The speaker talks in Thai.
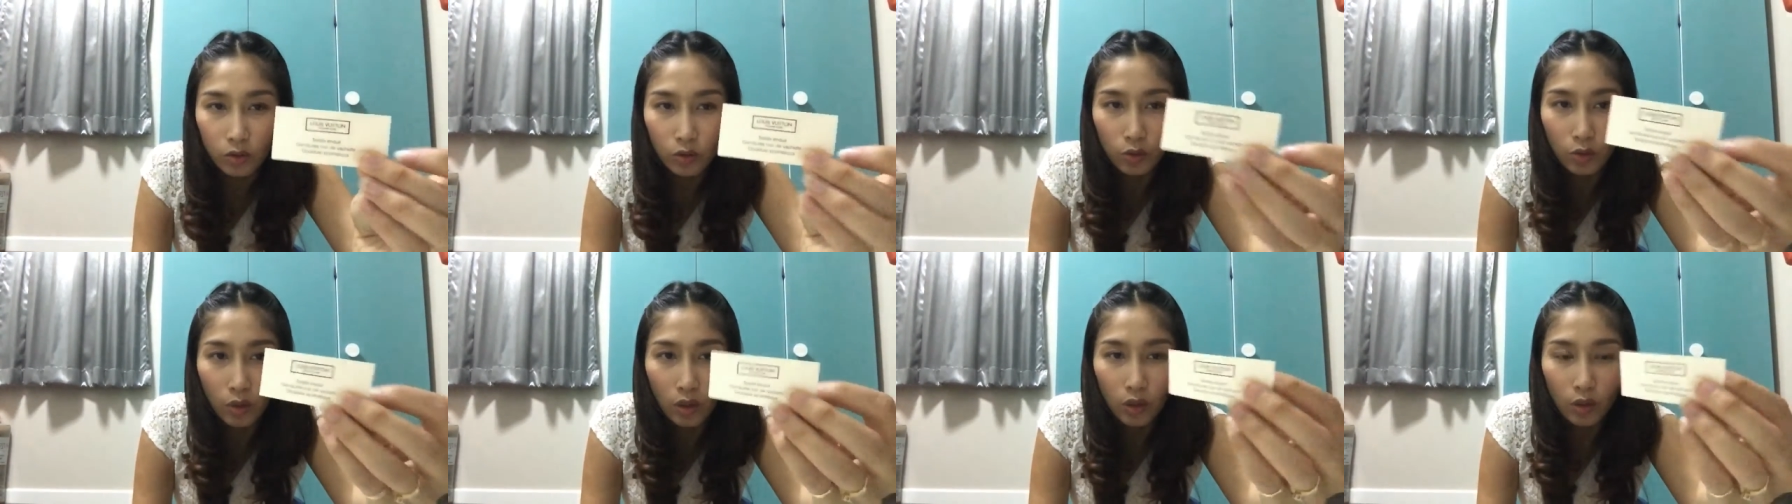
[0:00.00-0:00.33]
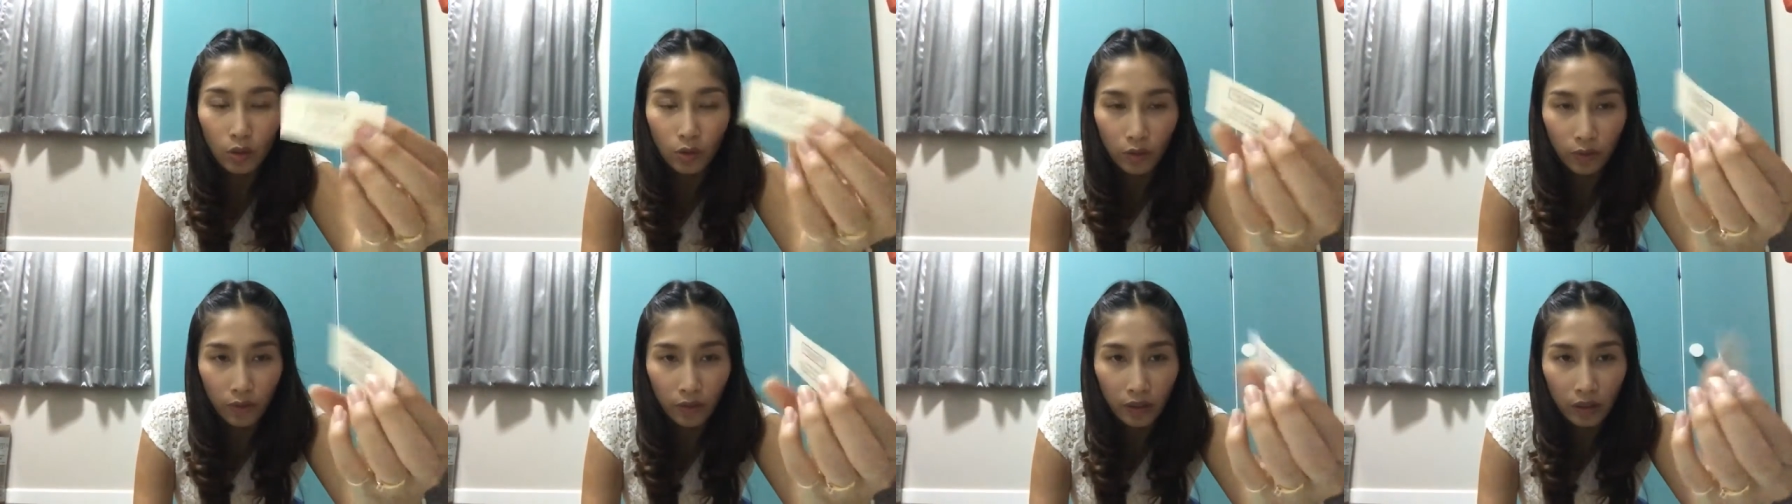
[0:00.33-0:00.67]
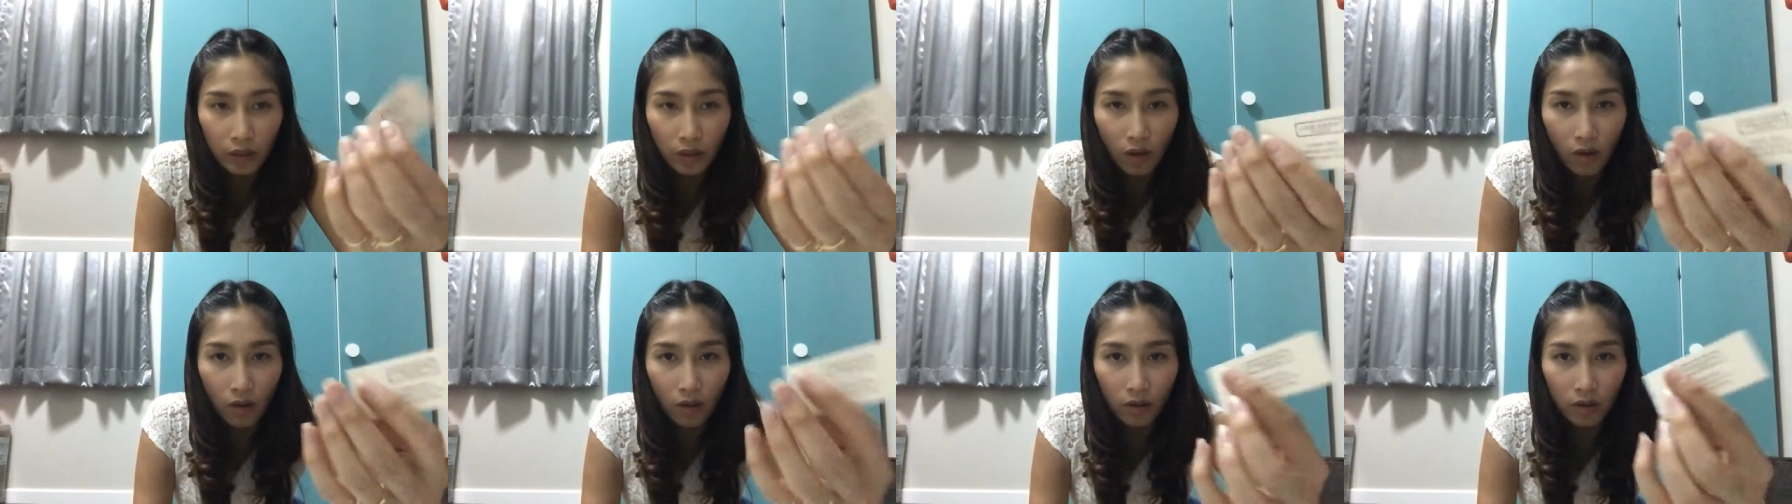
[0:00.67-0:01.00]
ตัวหลุยส์วิต
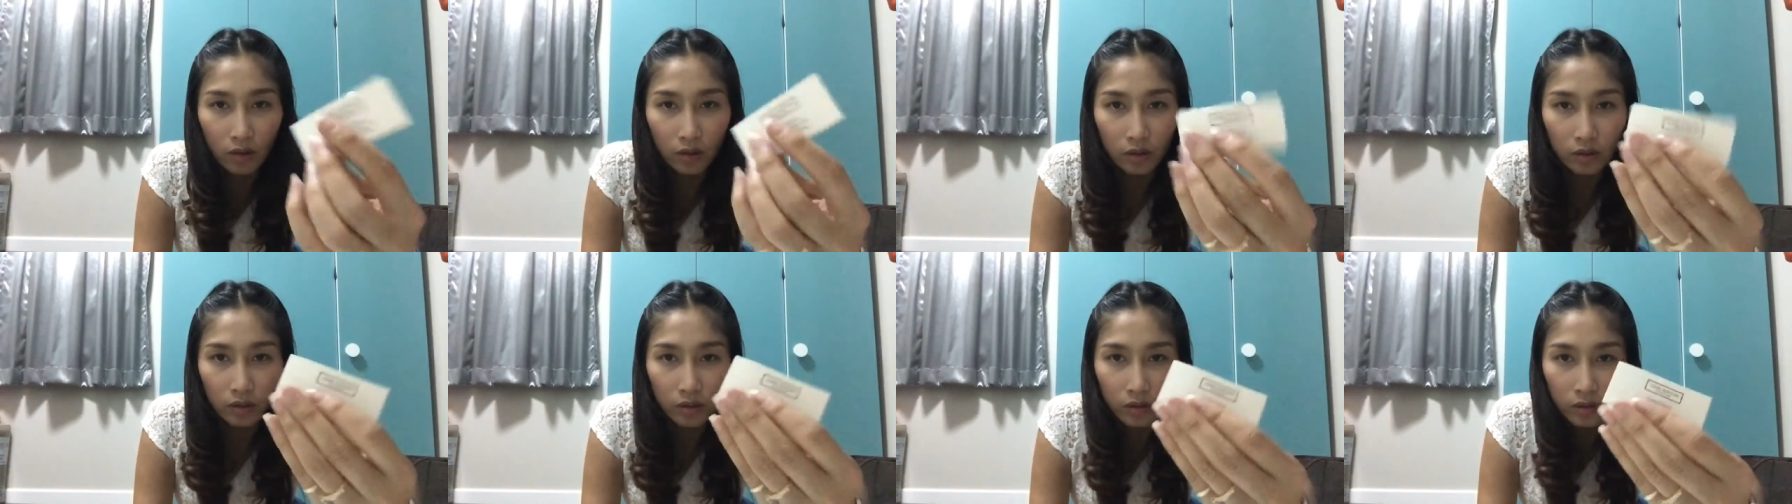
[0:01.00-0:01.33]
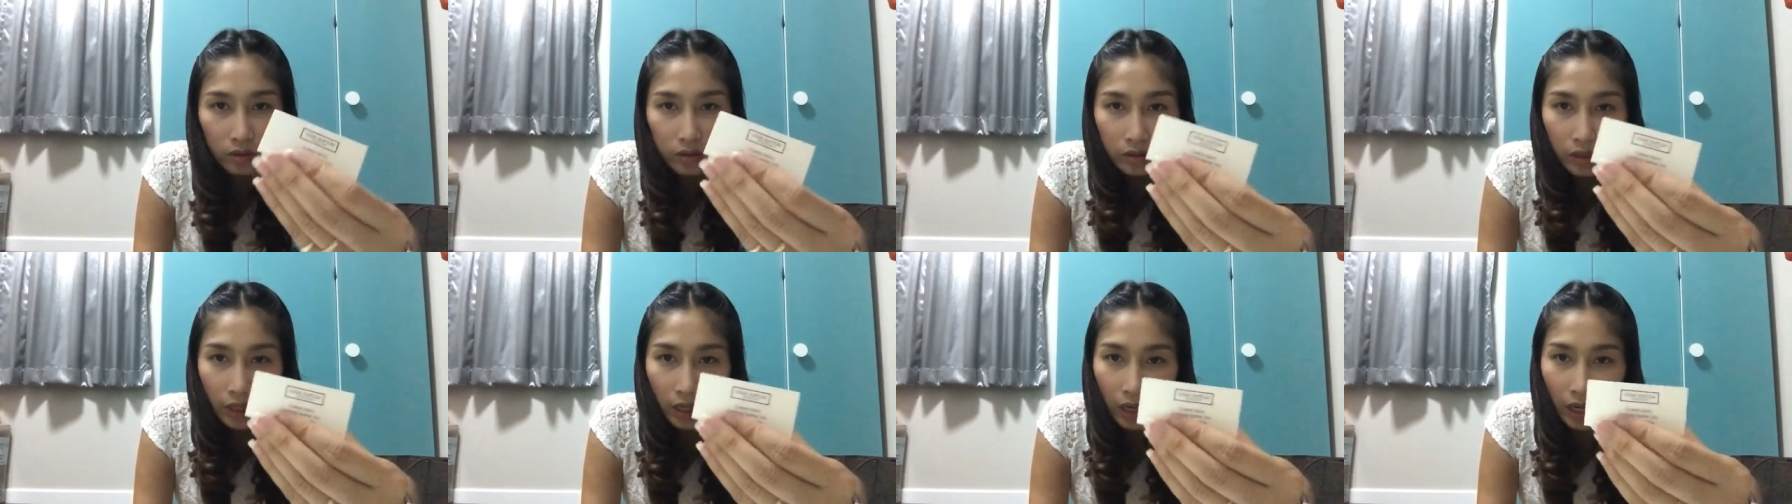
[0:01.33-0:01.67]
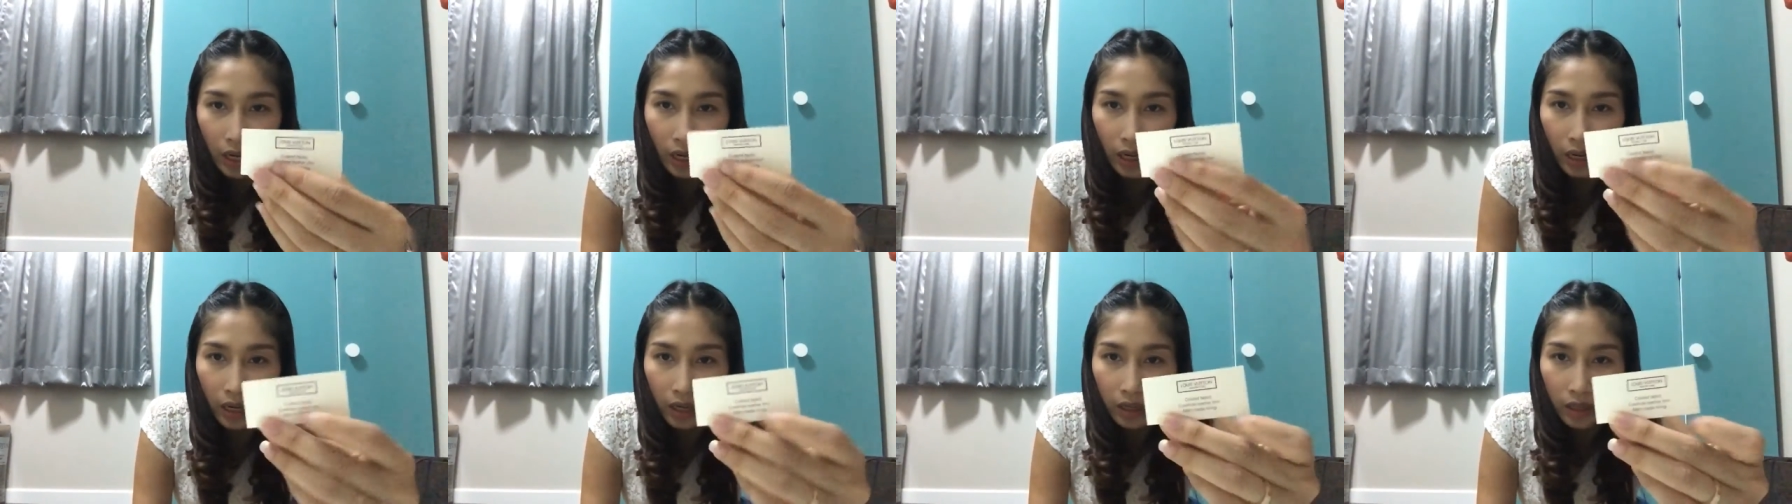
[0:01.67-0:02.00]
ตองนะ
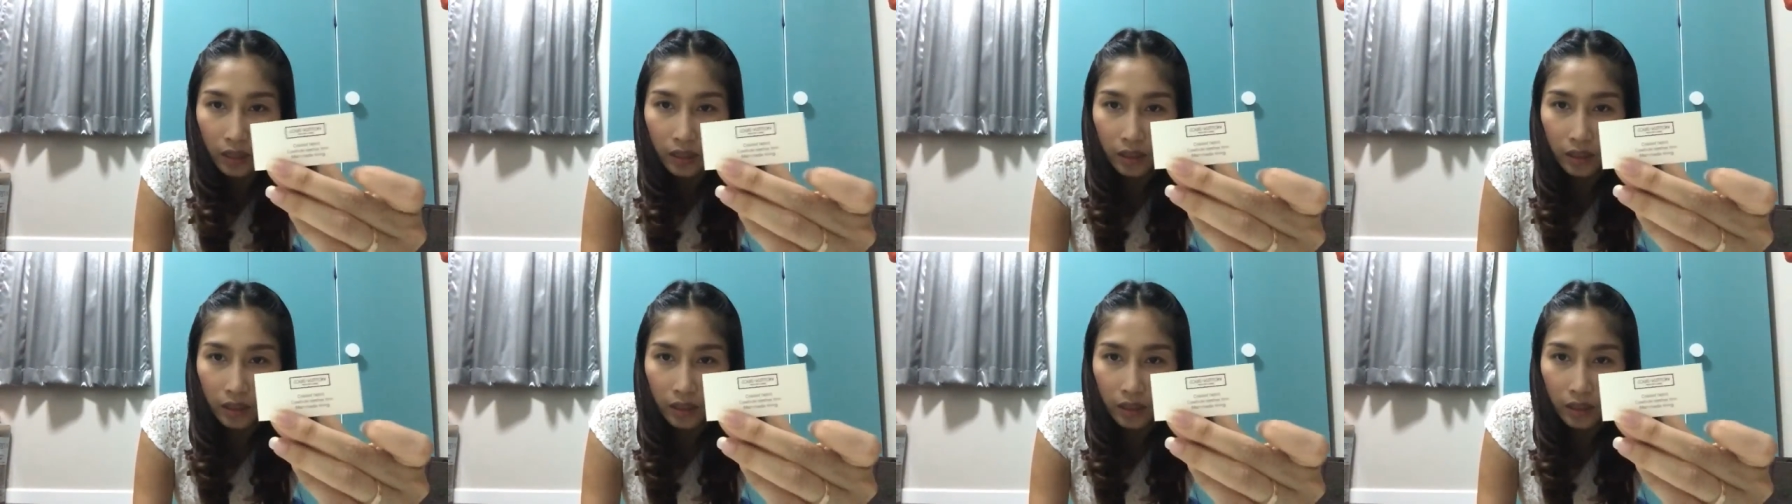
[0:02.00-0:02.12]
คะ